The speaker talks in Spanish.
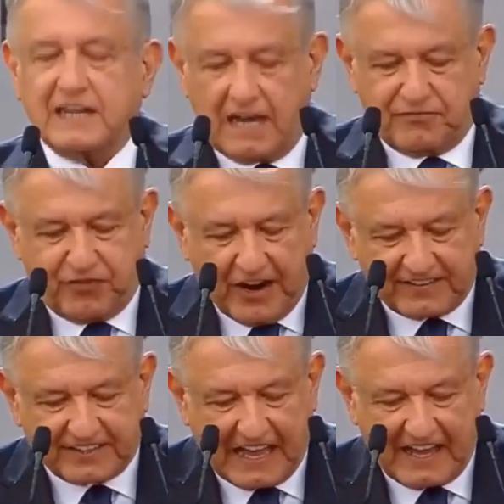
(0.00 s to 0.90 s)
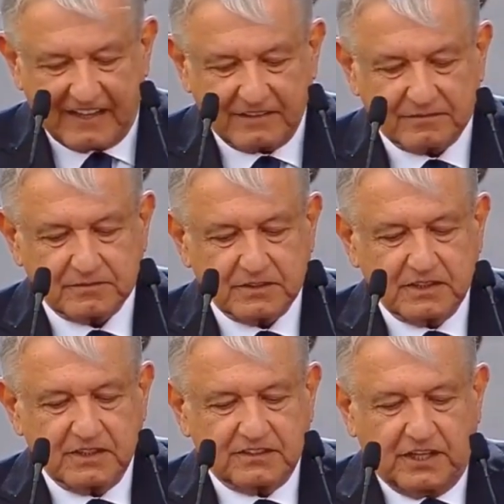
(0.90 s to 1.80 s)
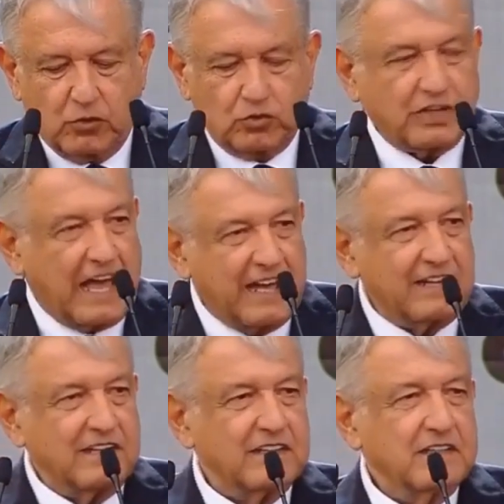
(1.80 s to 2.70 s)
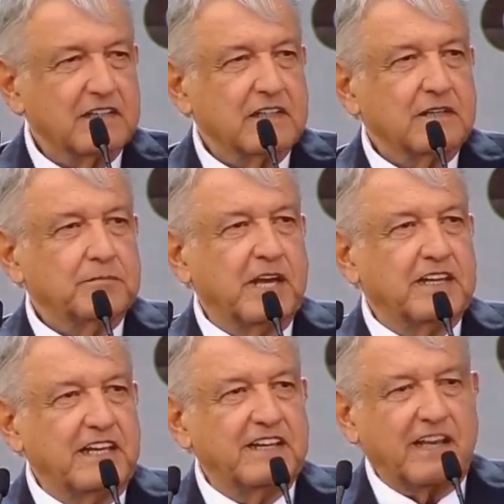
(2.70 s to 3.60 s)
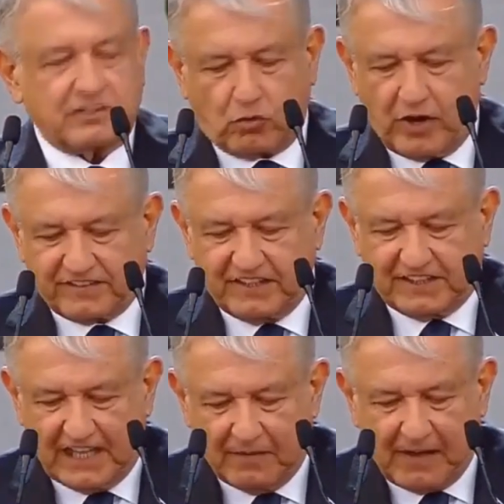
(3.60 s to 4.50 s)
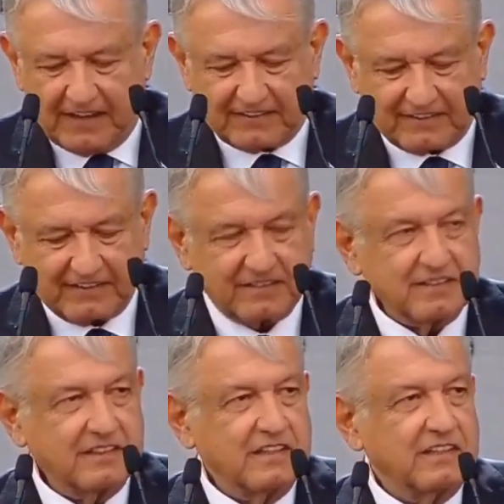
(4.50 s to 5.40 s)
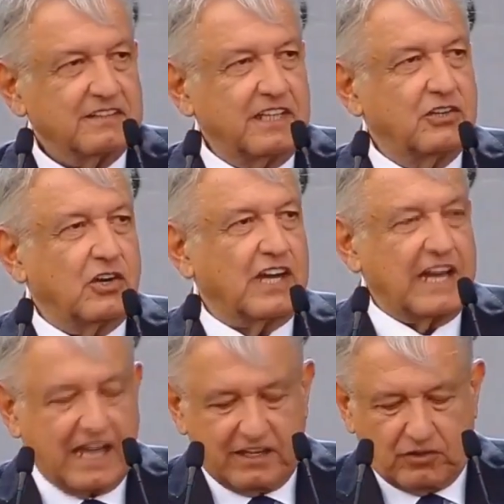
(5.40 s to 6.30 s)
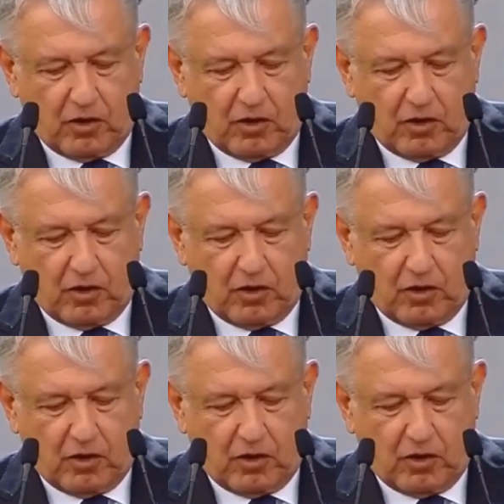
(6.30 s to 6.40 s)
la fuerza, sin usar medidas coercitivas, sino creando